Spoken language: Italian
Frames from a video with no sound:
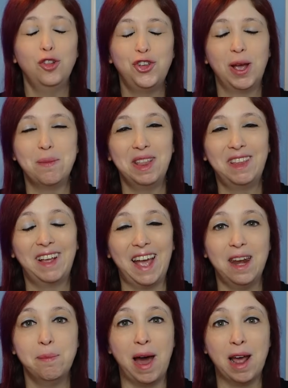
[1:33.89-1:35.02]
Logicamente
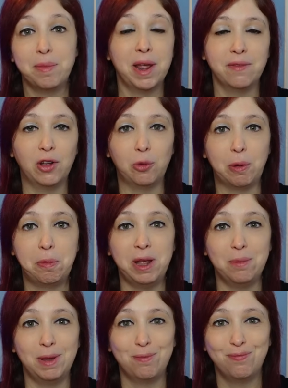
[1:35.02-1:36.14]
Ken e Barbie arrivano per
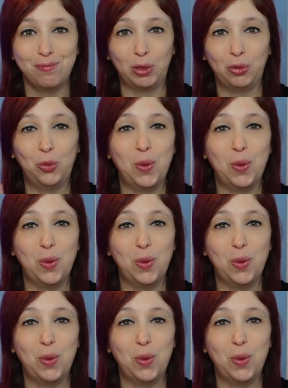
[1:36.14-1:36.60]
primi, ma tu